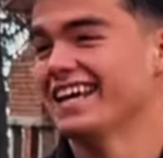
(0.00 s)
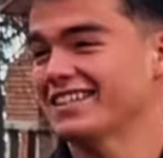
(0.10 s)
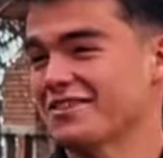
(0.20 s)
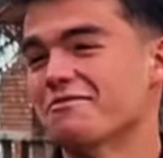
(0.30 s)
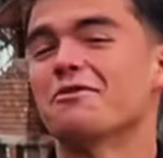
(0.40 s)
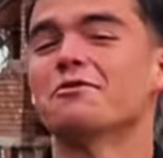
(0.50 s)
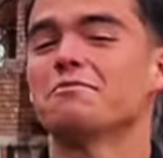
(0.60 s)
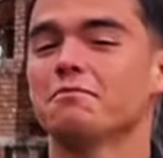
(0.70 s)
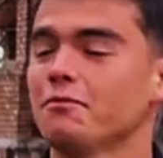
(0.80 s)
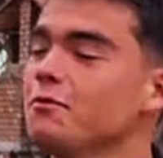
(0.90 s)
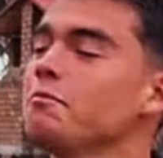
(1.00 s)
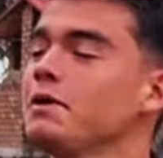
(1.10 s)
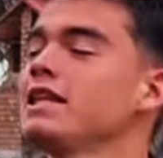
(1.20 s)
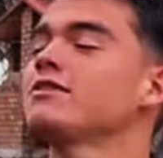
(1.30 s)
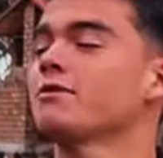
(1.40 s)
es como un,
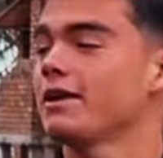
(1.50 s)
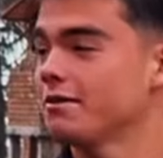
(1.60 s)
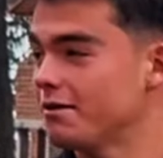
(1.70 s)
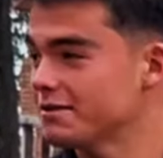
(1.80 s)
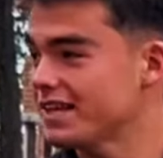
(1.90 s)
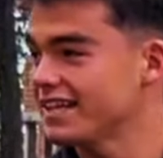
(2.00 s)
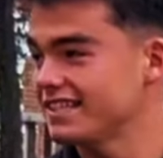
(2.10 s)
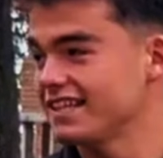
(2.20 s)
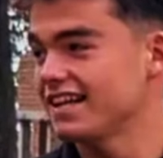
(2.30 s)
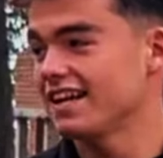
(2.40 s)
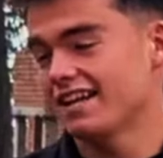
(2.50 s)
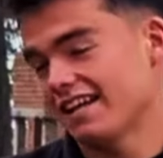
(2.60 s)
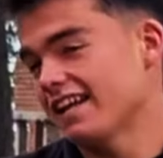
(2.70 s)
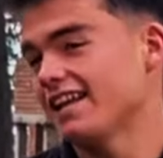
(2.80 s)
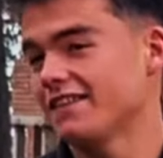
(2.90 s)
mini sueño, vamos a decir,
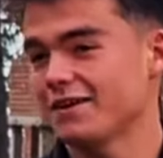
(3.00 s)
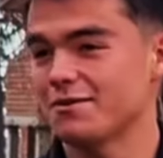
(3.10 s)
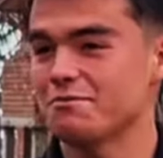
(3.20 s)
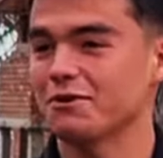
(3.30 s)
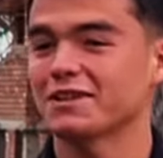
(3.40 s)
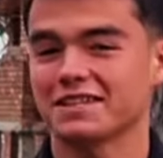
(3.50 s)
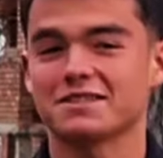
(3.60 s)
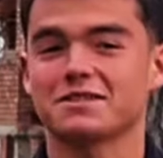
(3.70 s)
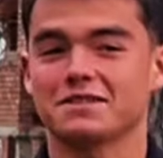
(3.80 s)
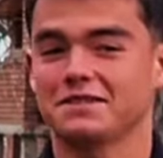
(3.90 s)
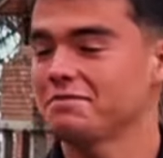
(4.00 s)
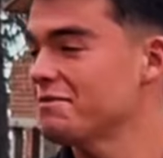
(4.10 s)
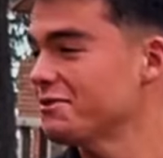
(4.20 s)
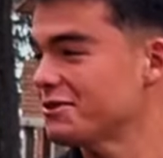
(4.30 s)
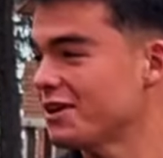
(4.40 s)
el, andar en un podcast. me
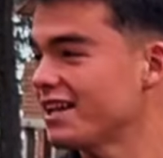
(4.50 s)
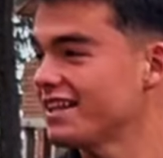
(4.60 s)
emociona.